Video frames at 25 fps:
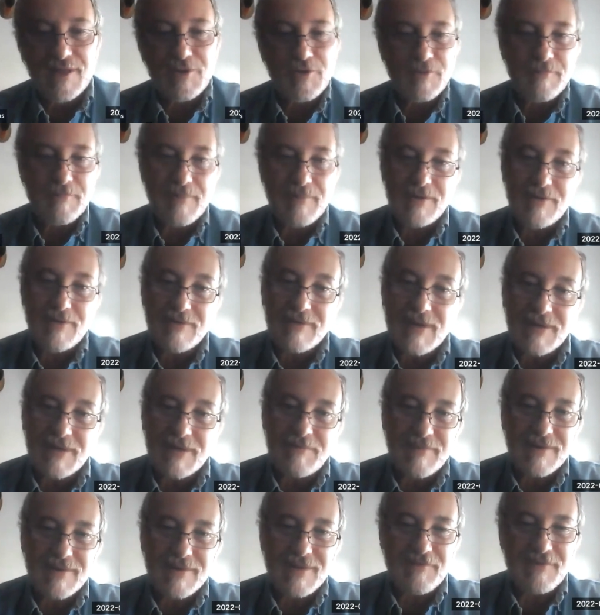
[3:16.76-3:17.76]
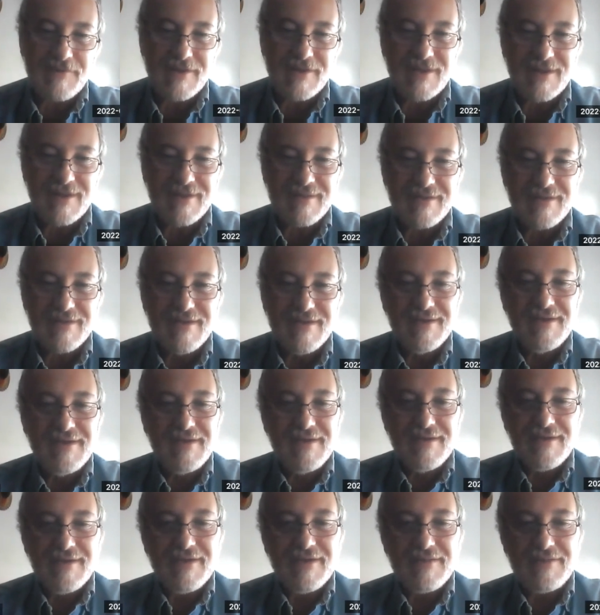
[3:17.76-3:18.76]
las topadoras para abrir
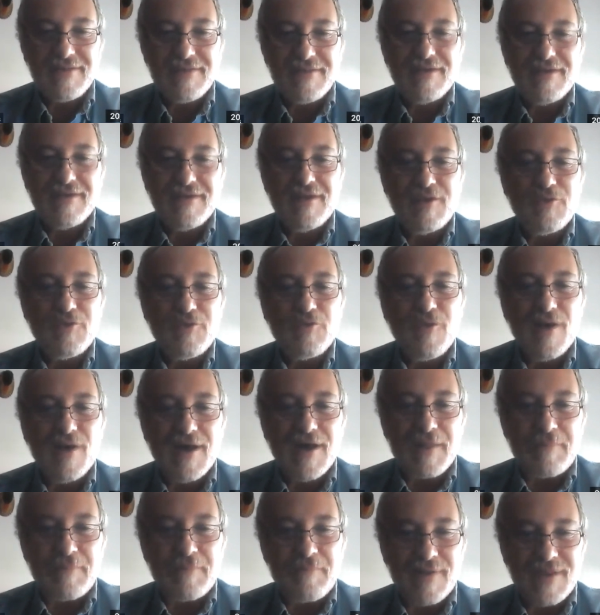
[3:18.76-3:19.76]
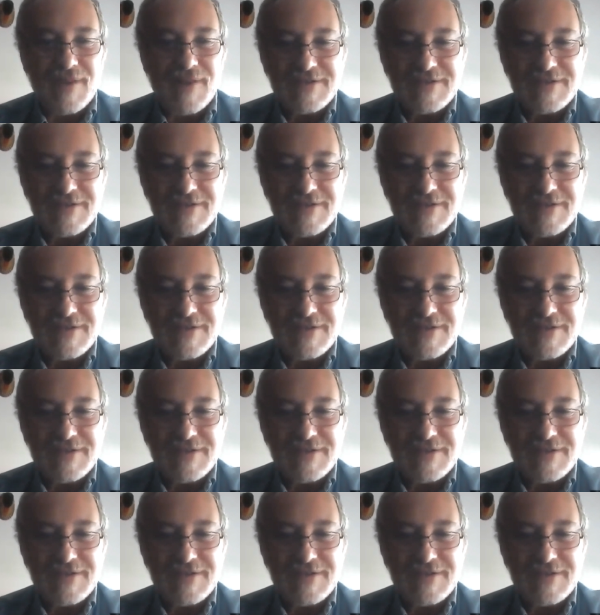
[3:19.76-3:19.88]
este, lugar